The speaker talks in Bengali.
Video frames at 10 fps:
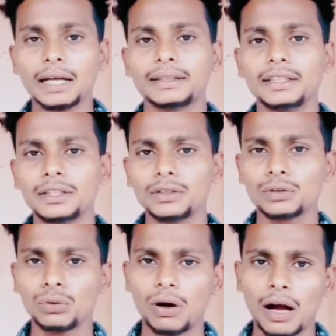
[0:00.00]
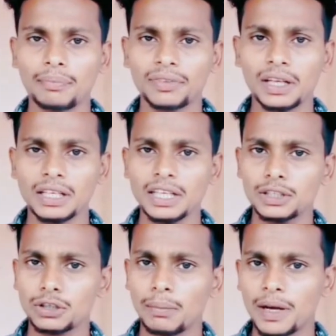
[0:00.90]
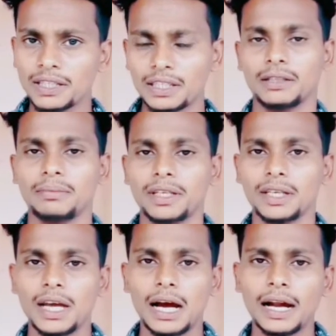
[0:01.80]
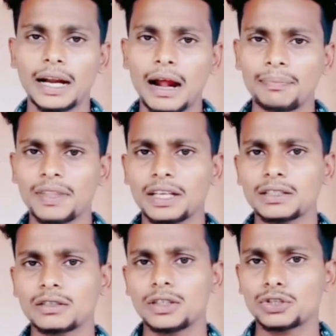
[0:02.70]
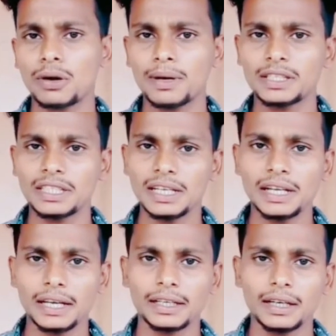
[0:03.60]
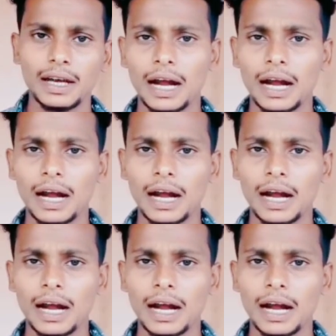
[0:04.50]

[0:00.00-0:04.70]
আর দ্বিতীয়ত আপনাকে সবাই চিনবে আর আপনাকে যদি সবাই চিনে নেয়